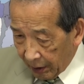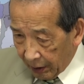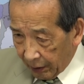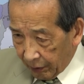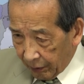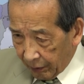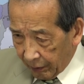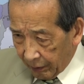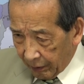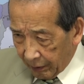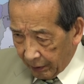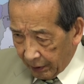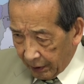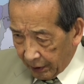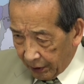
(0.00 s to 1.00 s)
あの
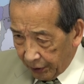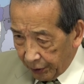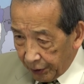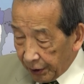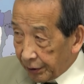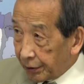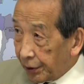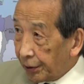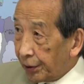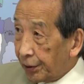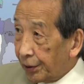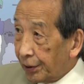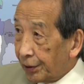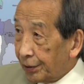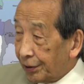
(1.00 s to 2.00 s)
水陸両
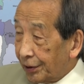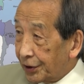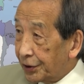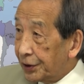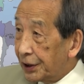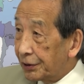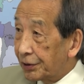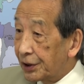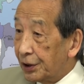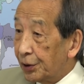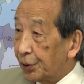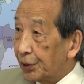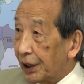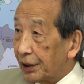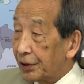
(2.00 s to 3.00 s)
用の水陸機
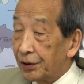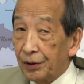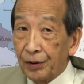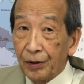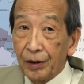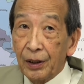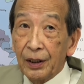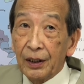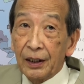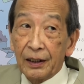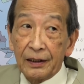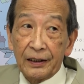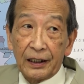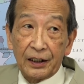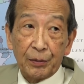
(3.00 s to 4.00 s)
動団っていうのを
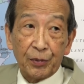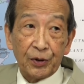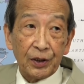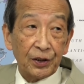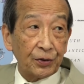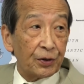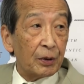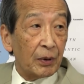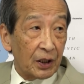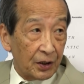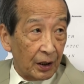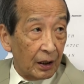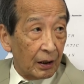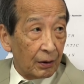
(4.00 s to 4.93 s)
佐世保に作りまし